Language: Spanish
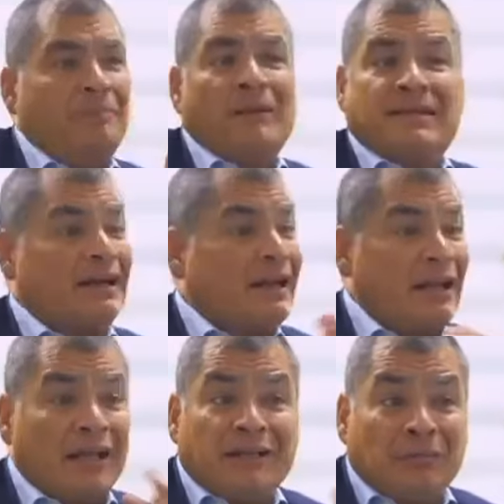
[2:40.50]
Y para
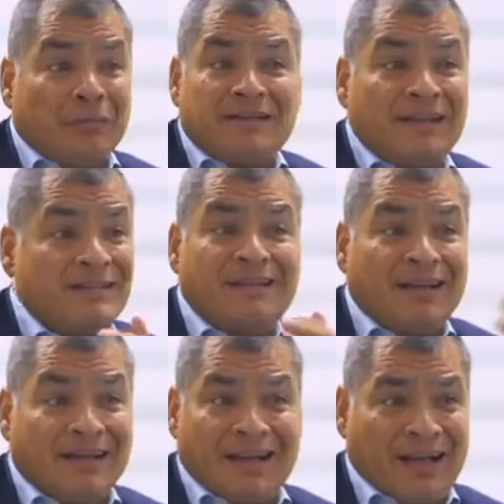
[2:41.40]
sacar adelante un país se
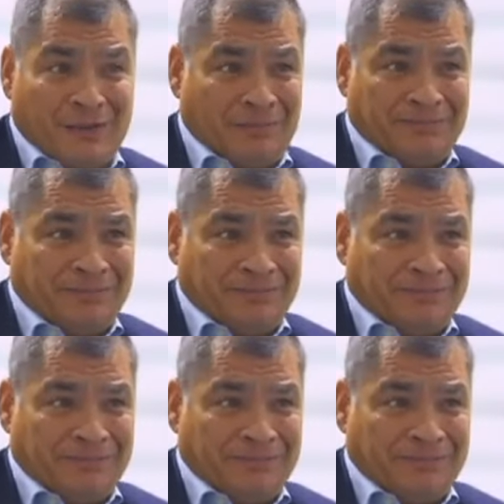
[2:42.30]
necesita liderazgo.